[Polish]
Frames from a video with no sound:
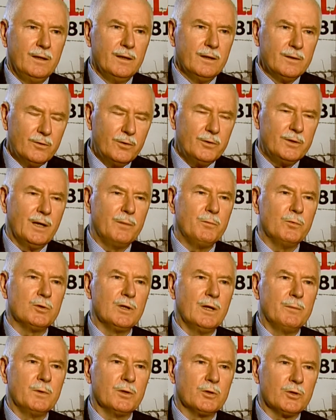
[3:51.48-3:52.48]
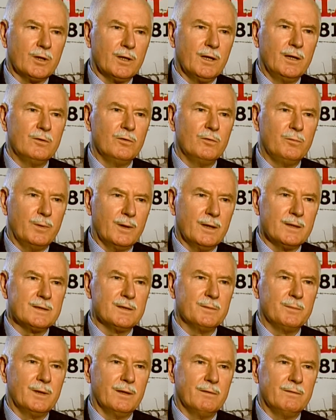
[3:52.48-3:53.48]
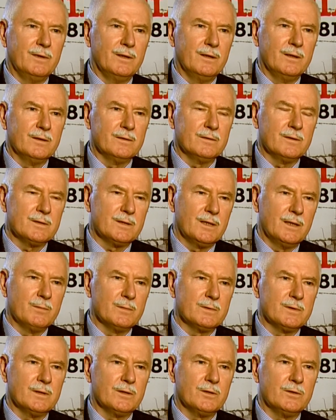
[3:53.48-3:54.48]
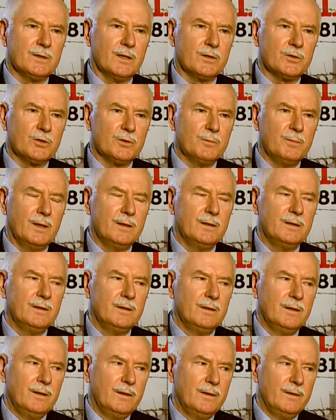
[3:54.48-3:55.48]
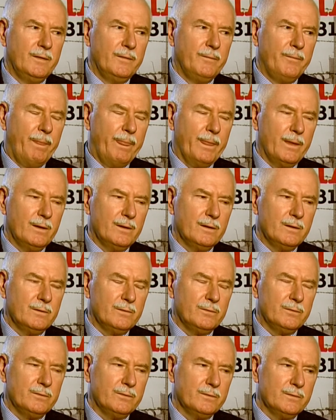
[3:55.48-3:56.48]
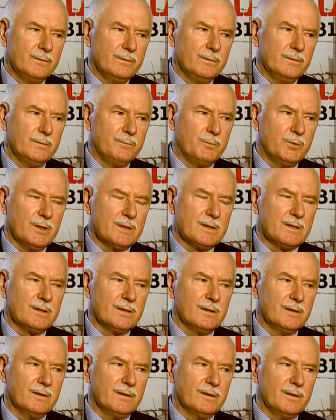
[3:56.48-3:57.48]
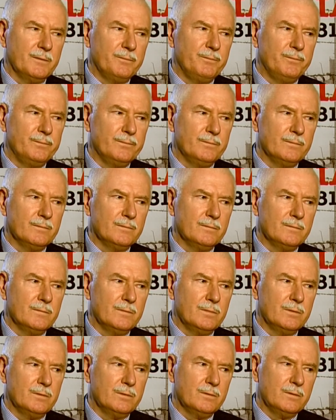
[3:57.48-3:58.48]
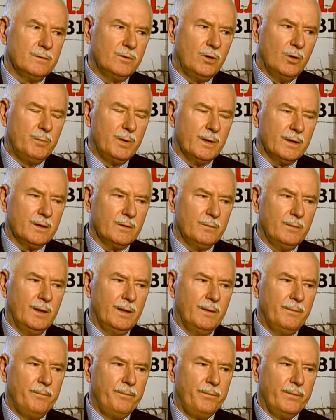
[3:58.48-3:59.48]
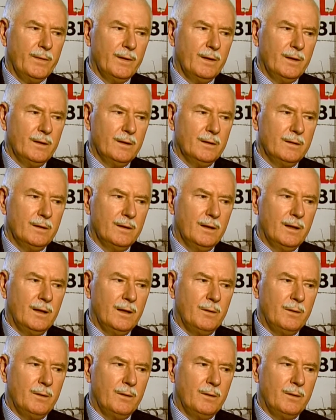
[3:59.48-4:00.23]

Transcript: No i tam już na mnie czekano w pracy, prawda. Ja zostałem zatrzymany e, przez e, dobę chyba na